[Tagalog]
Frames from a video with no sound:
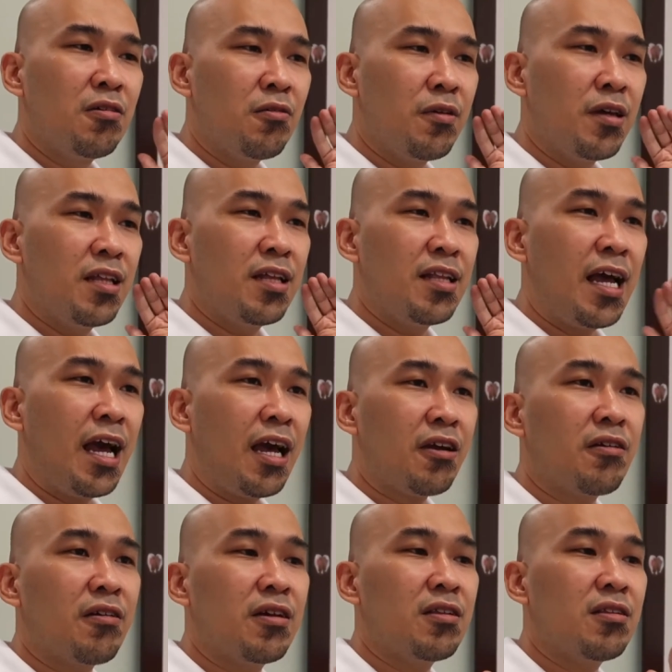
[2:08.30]
with an
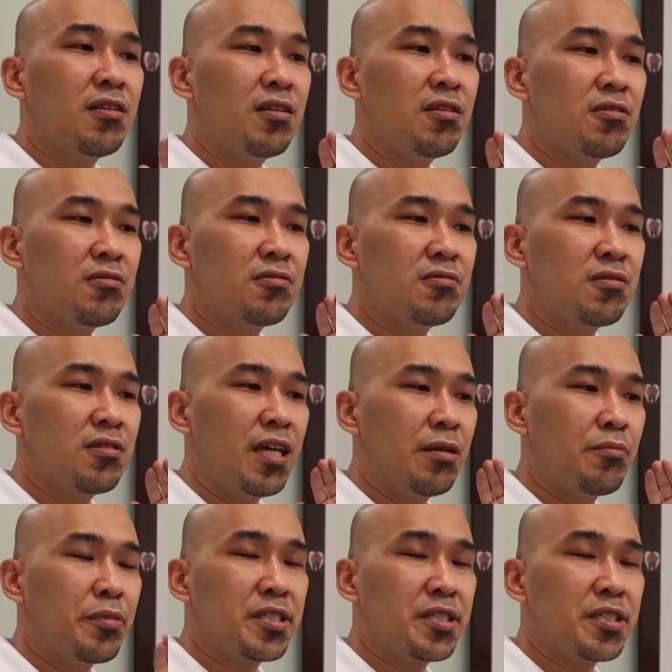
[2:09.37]
accurate and